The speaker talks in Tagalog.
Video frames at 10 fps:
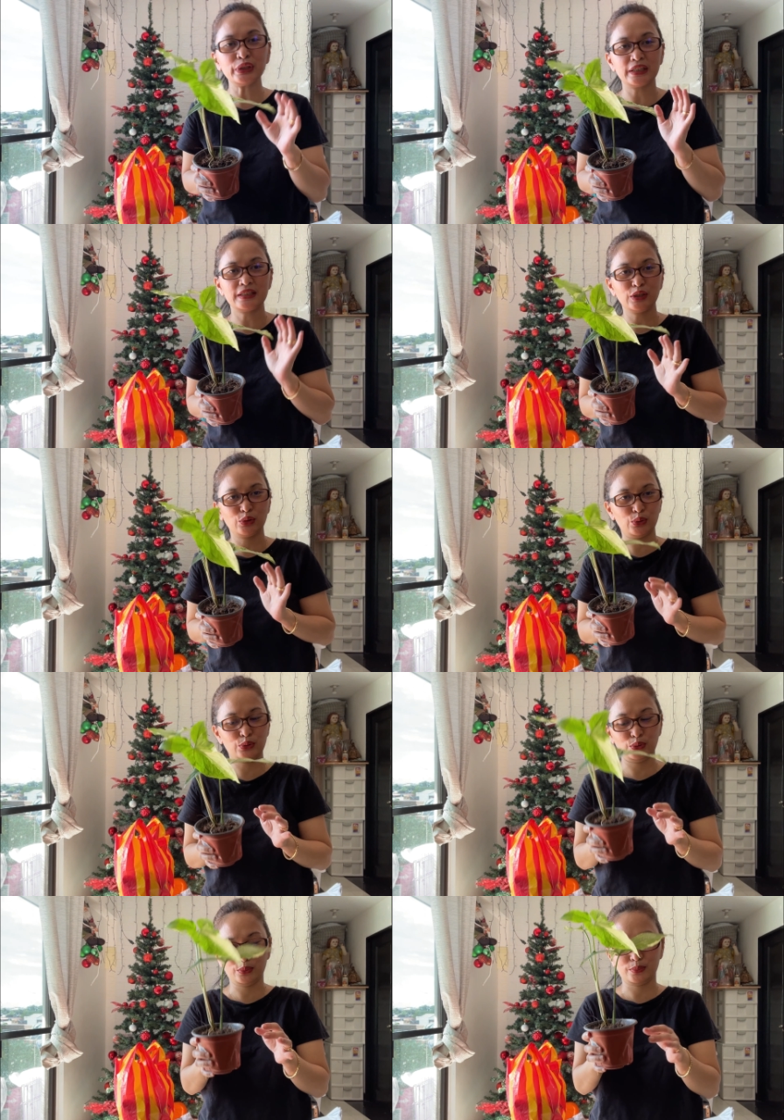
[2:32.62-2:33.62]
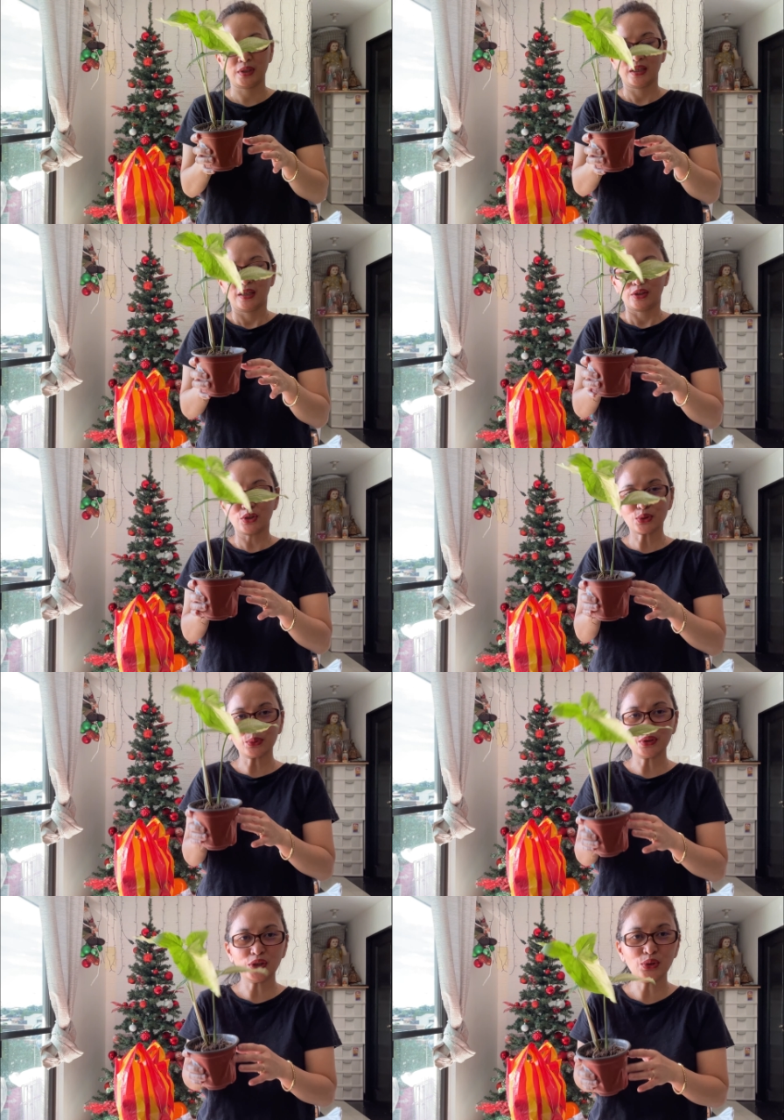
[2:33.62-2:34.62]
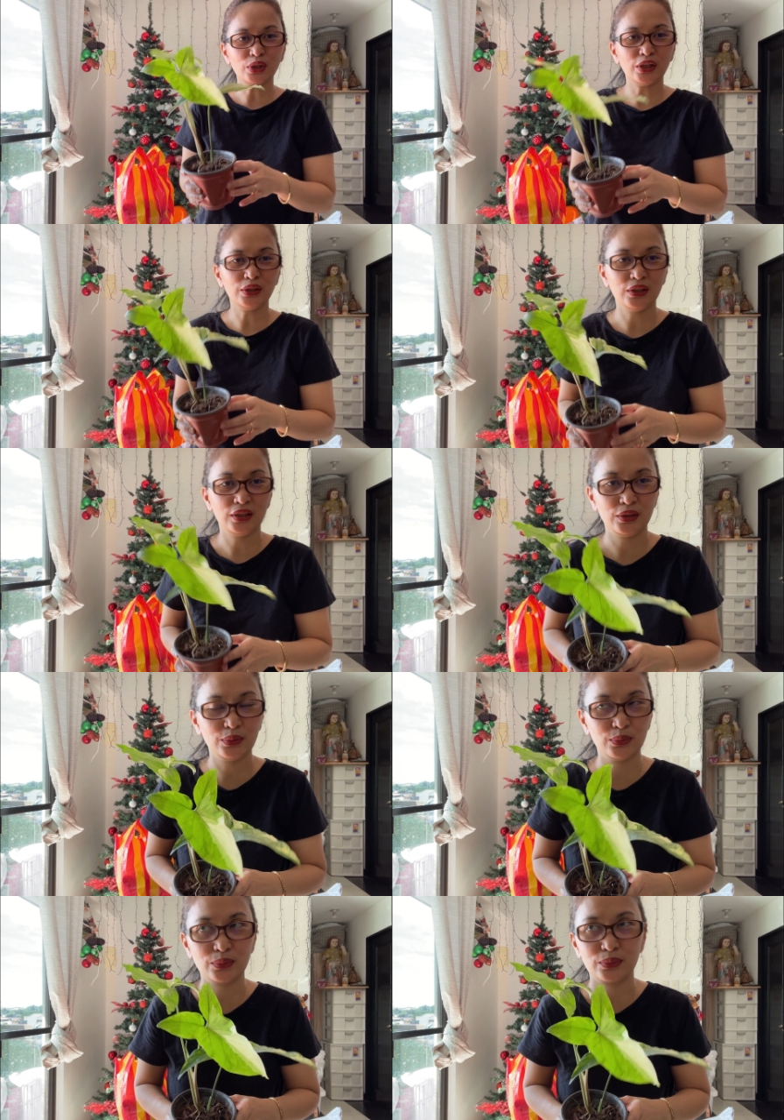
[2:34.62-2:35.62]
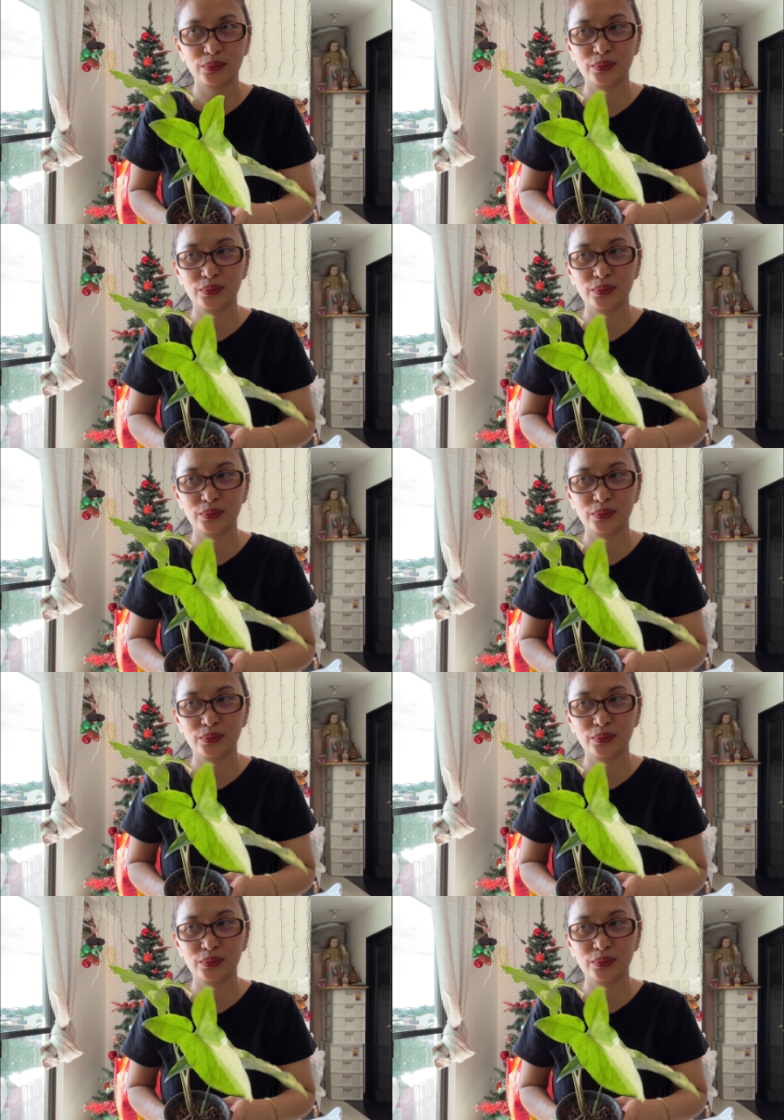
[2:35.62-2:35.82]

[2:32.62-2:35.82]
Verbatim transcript: ko na Syngonium. Gusto ko din yung ano eh, yung